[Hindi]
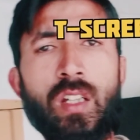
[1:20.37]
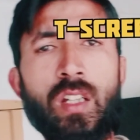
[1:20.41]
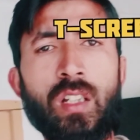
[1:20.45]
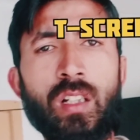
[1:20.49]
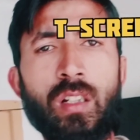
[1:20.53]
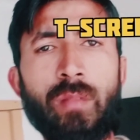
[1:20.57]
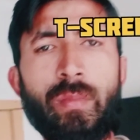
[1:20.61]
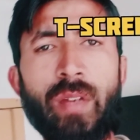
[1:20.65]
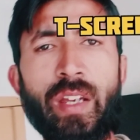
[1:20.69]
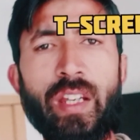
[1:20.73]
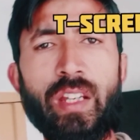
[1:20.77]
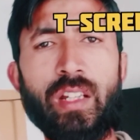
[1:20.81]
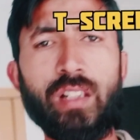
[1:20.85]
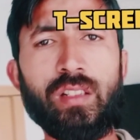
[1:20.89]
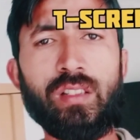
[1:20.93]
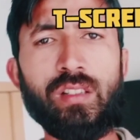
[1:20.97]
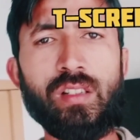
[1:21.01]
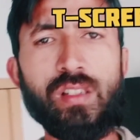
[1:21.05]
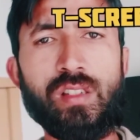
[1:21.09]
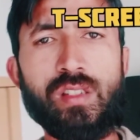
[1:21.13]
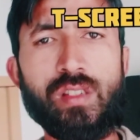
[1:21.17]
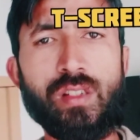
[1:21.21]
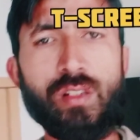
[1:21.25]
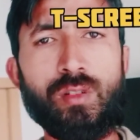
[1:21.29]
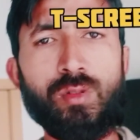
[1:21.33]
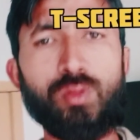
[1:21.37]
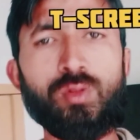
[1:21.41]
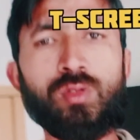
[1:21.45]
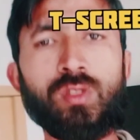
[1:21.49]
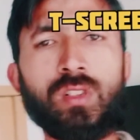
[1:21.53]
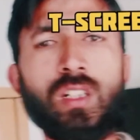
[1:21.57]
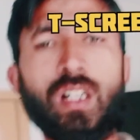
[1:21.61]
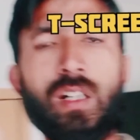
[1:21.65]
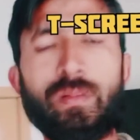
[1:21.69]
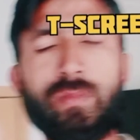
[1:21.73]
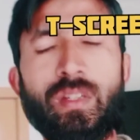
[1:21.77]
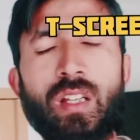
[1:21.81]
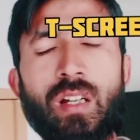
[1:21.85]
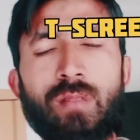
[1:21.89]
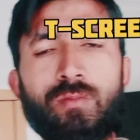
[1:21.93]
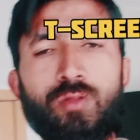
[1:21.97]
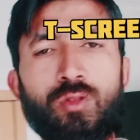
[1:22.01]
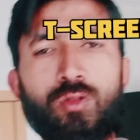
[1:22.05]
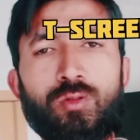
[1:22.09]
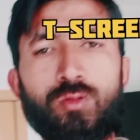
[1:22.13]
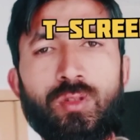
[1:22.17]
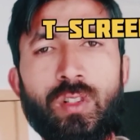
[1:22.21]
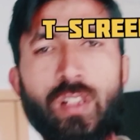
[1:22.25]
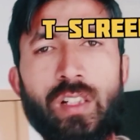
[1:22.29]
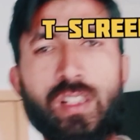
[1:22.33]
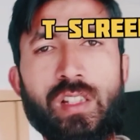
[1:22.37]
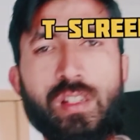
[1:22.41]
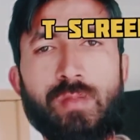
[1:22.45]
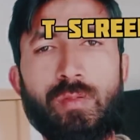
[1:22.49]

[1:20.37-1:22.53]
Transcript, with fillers: कि मैं एक दिन ज़रूर कामयाब होऊंगा